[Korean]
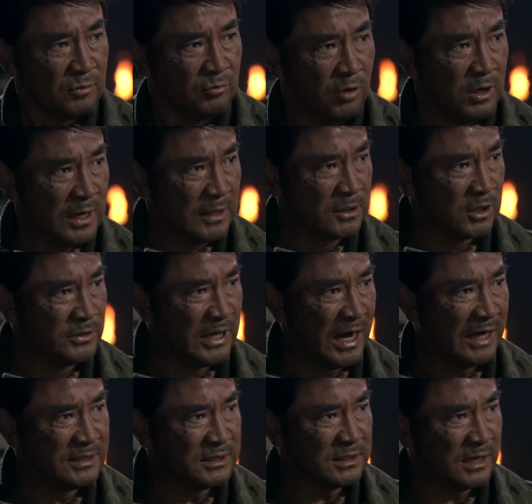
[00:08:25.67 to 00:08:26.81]
원하는 건 나
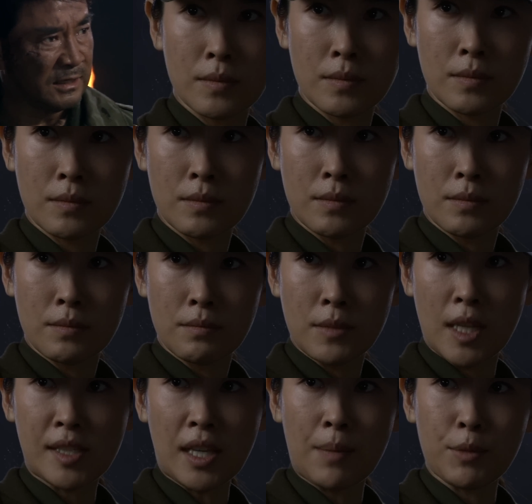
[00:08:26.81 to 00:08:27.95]
아닌가?
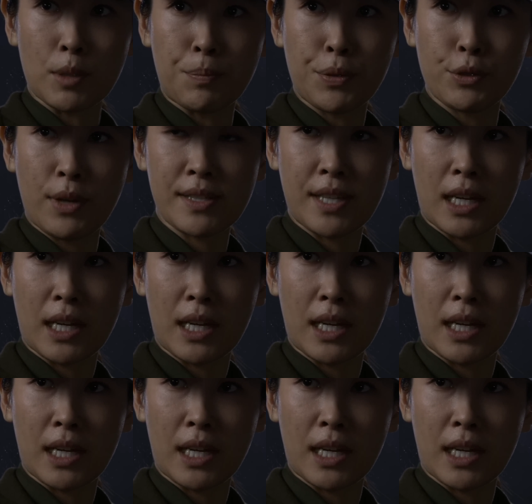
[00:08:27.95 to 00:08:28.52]
이 사람도 필요한